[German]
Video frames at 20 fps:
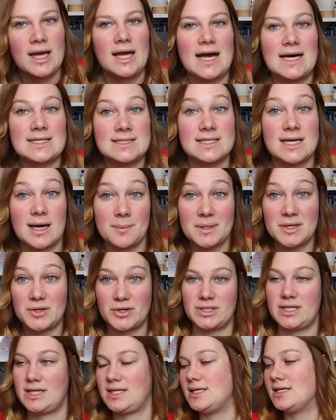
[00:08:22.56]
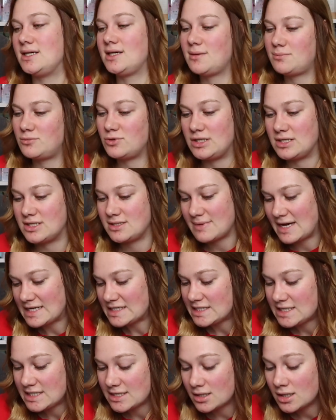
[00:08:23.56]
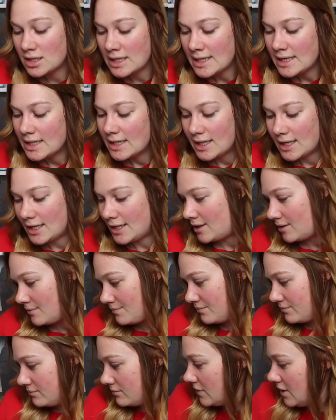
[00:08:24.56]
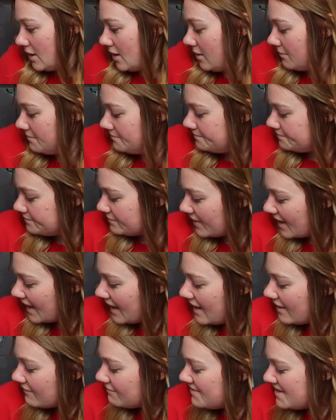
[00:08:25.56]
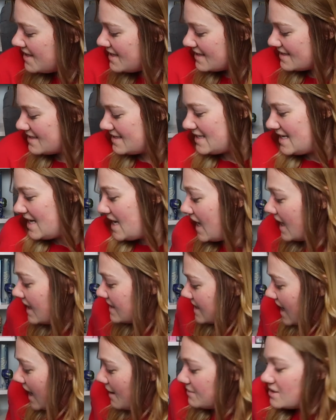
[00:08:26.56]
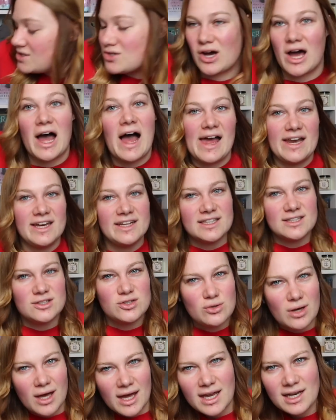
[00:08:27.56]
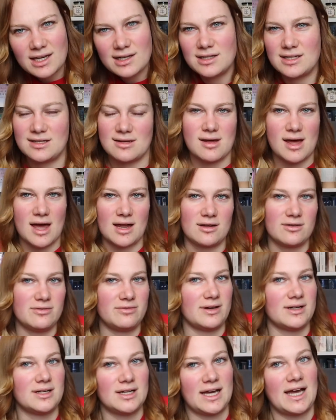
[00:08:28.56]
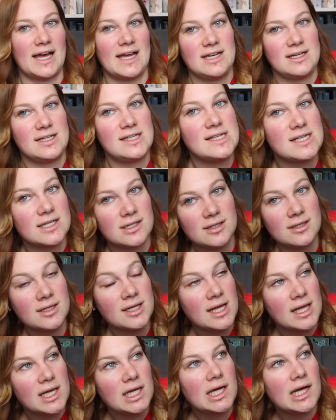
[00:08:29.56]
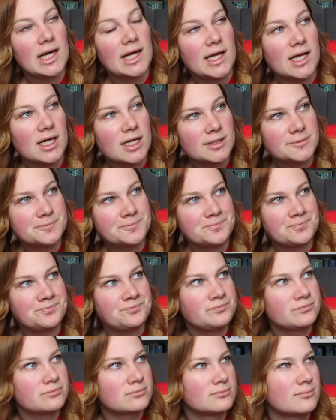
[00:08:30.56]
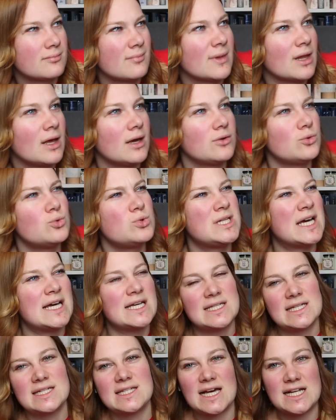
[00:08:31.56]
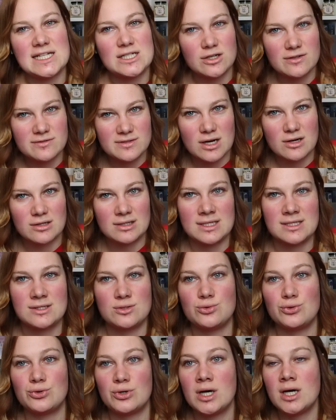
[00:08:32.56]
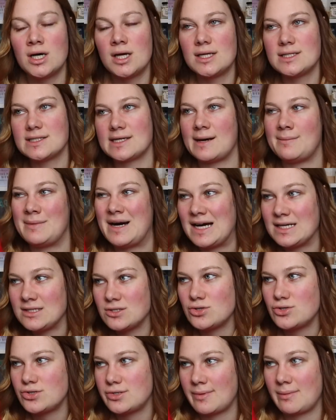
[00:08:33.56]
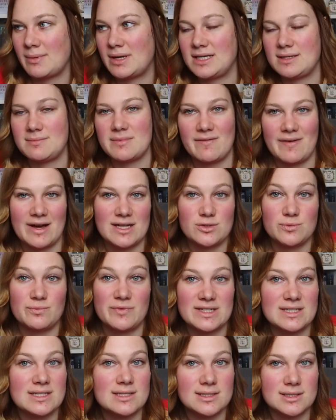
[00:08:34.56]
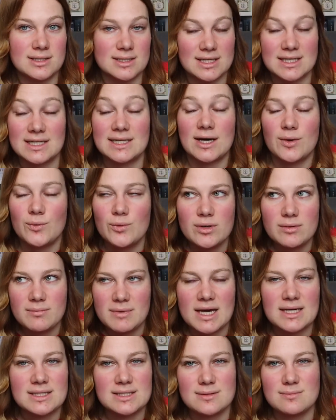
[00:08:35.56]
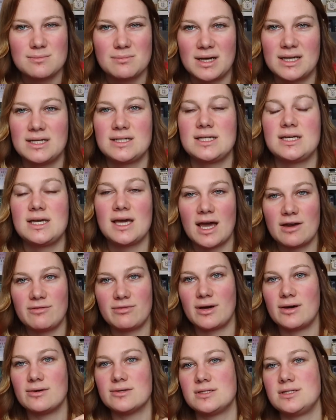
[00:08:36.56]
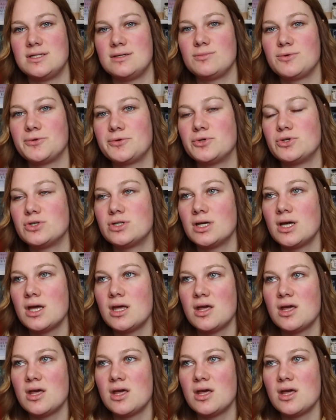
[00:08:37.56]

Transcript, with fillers: Also ich habe ihn noch nicht hier. Ich habe nur den zweiten hier. Ähm, ja. Wie ihr seht, habe ich doch einige New Adult angefangene Reihen hier. Ähm, gut, da ist es halt oft auch nicht so dramatisch, wenn man nicht mehr weiß, um was es genau im ersten Band ging. Einfach aus dem Grund,